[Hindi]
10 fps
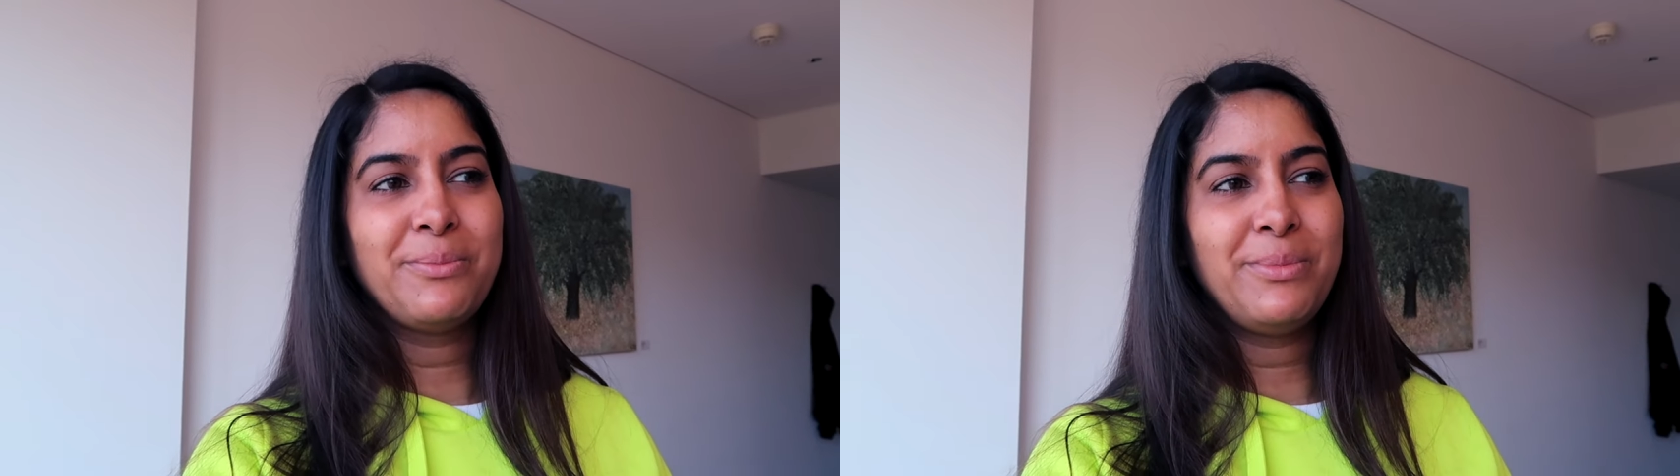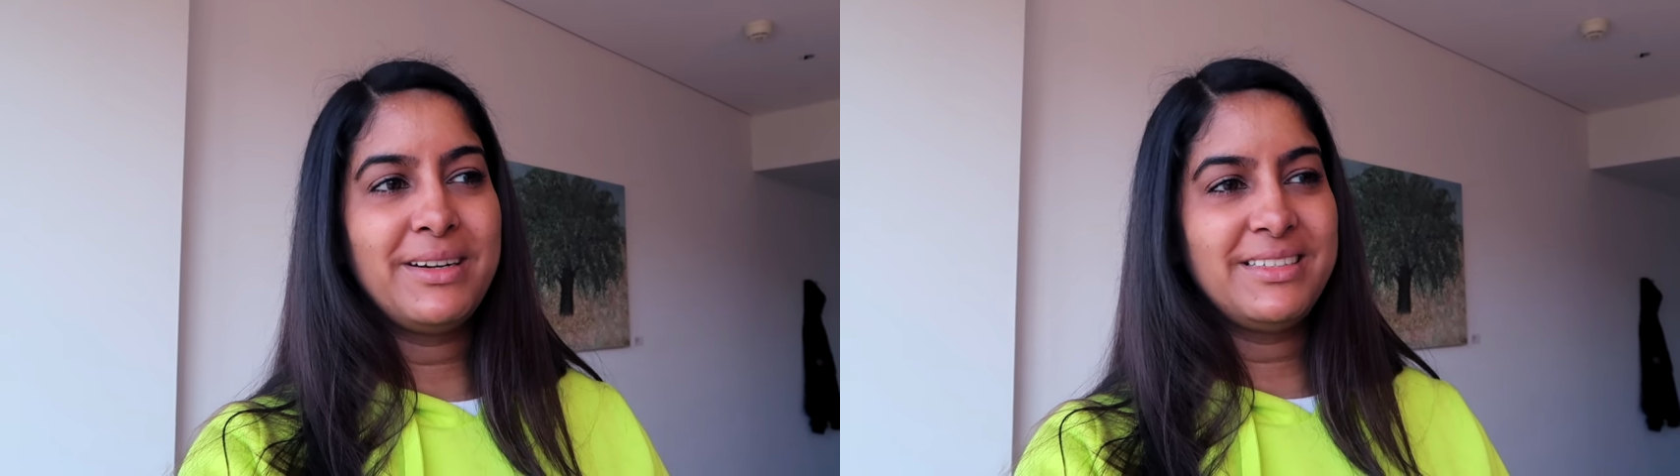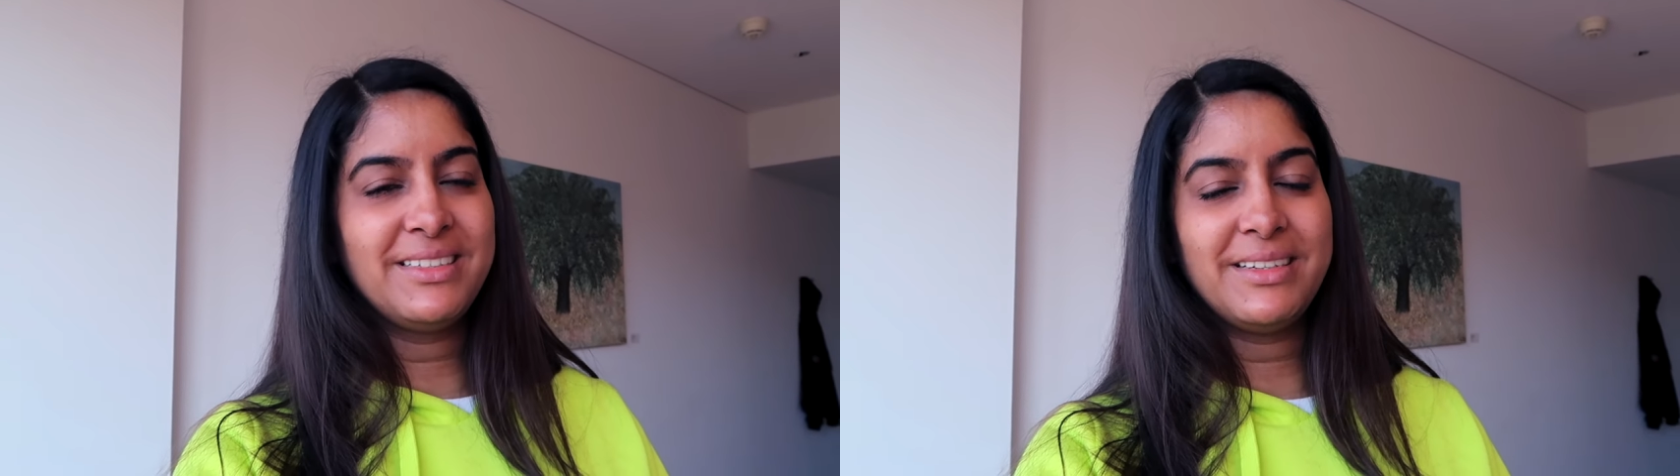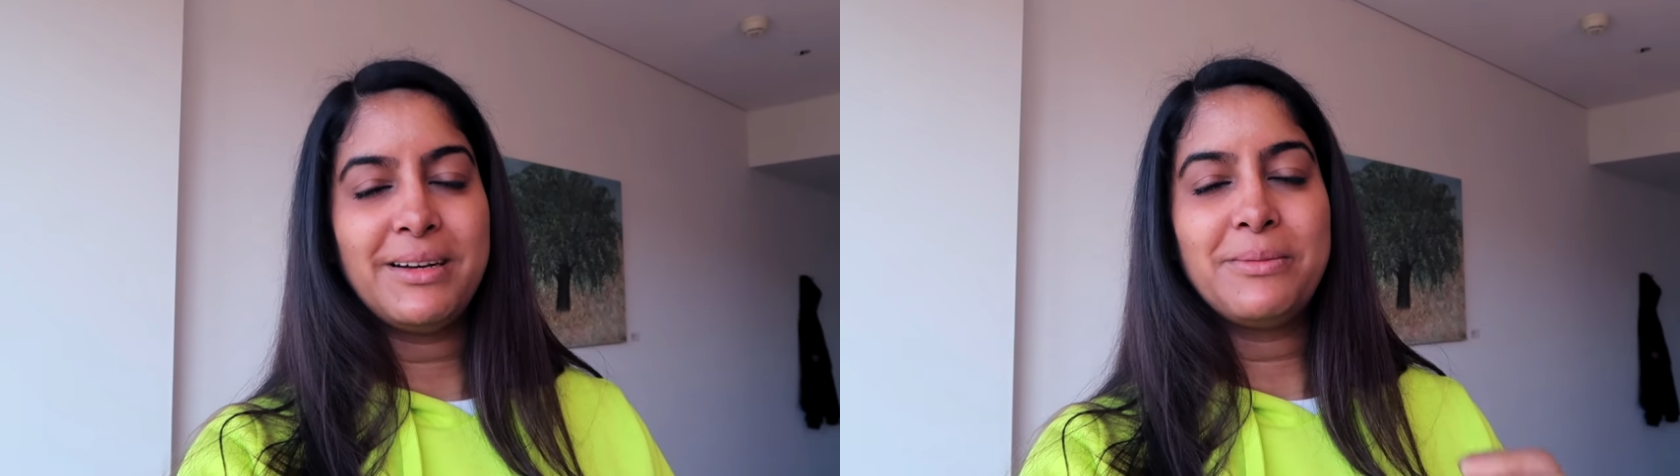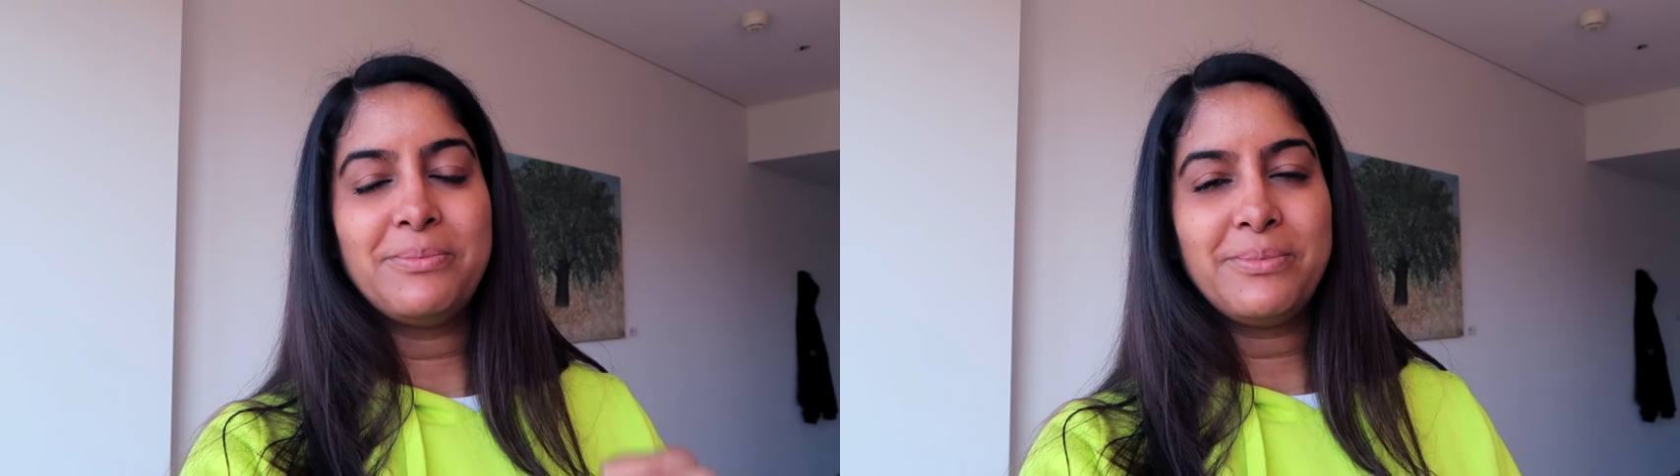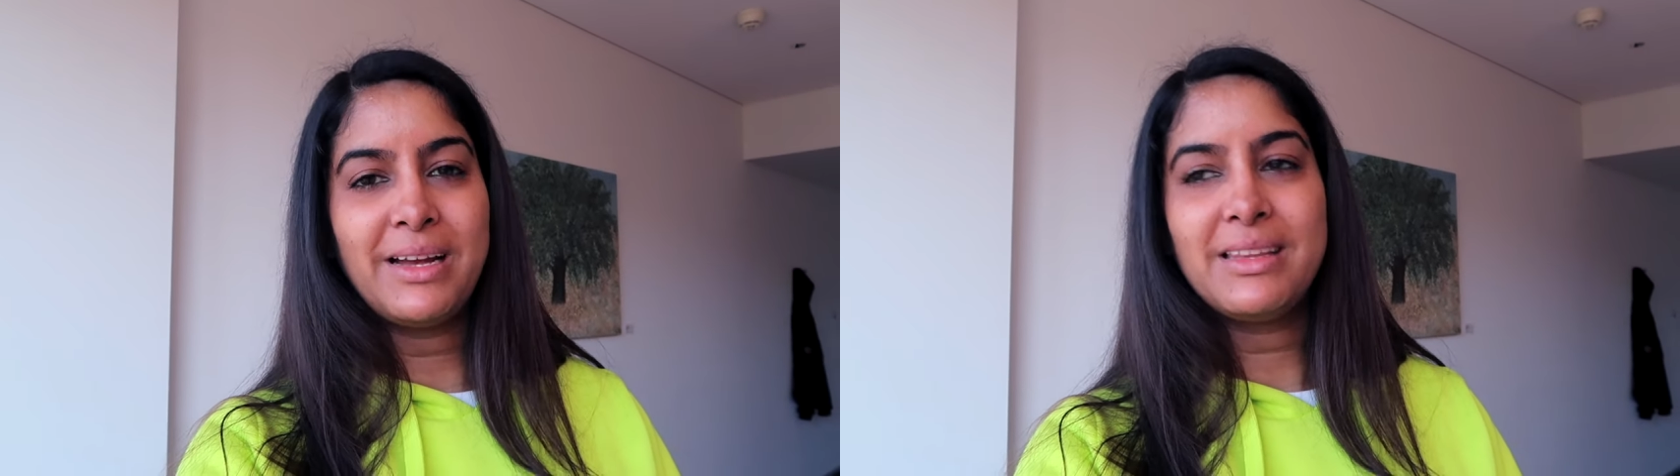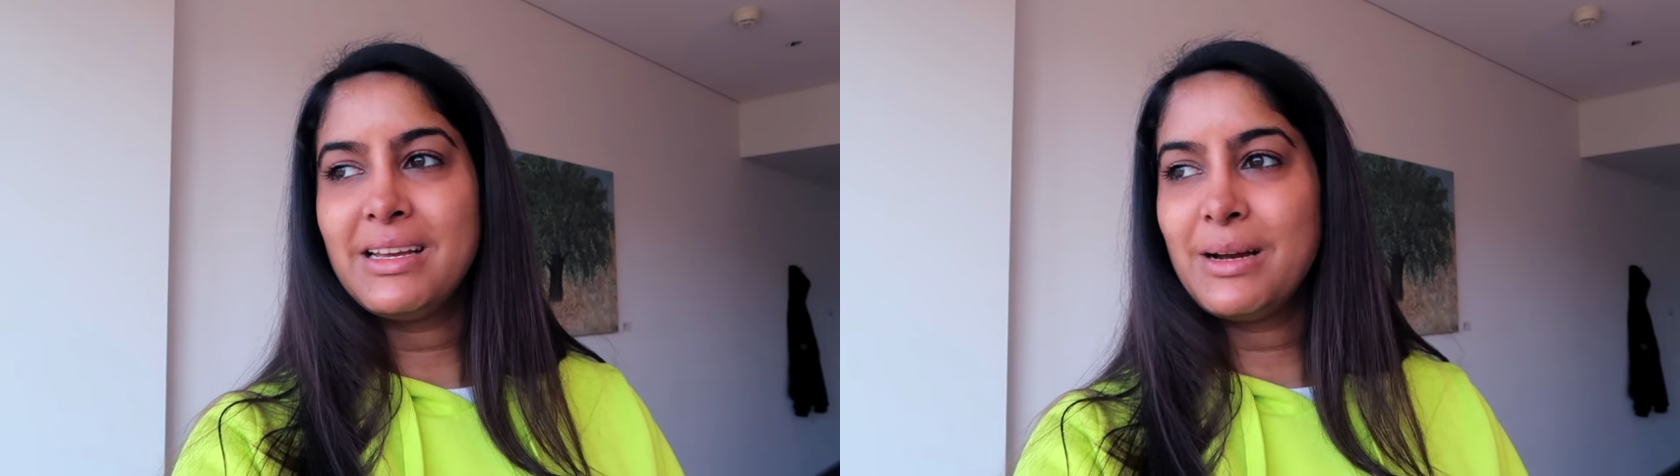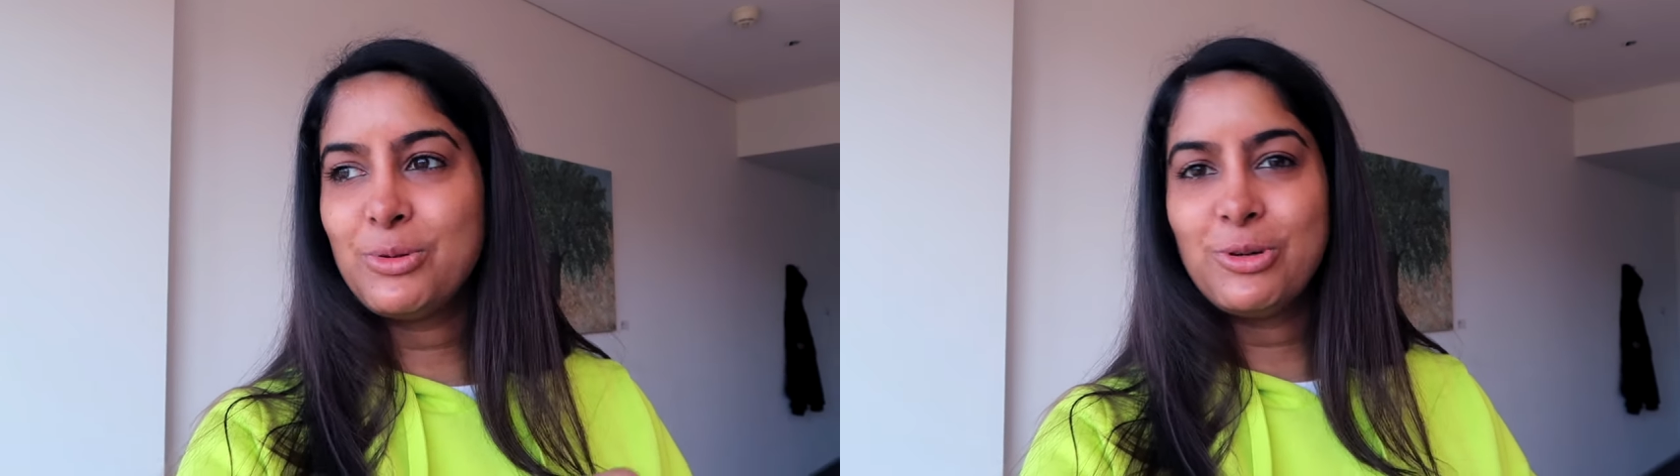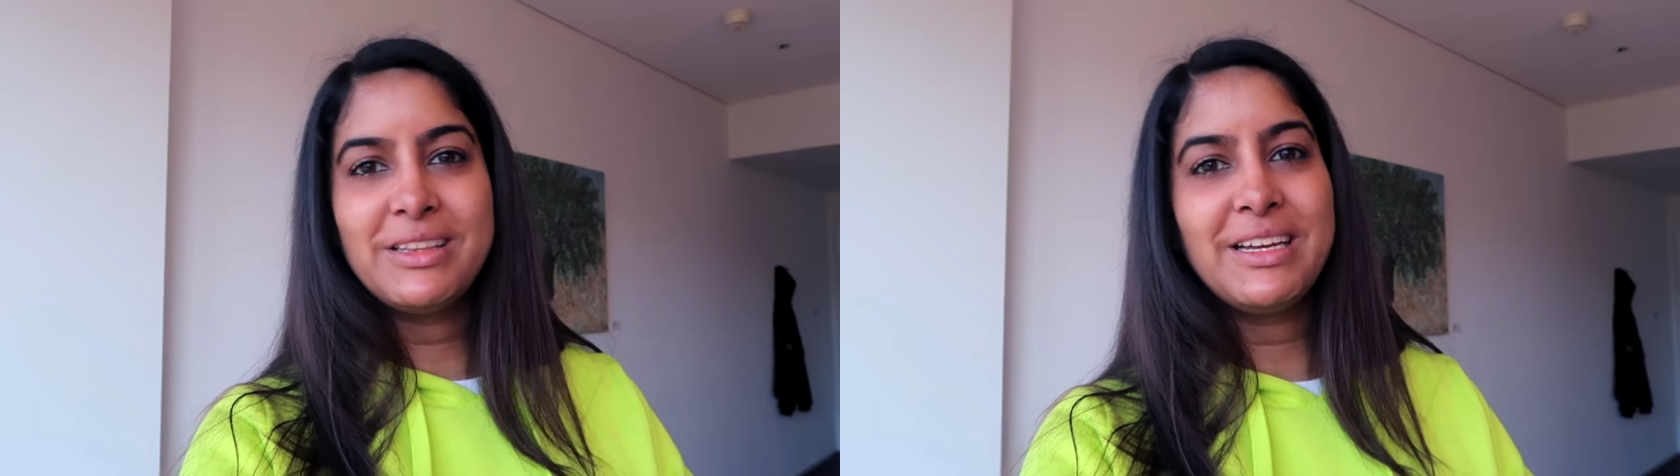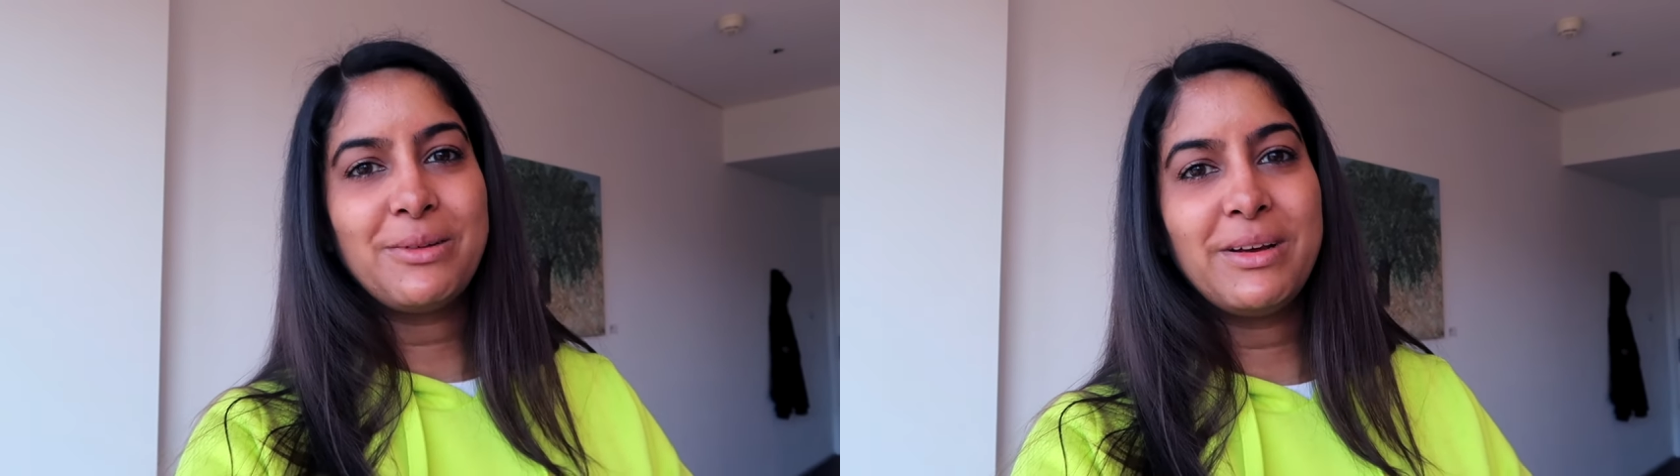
बट आई थिंक अब थोड़ी देर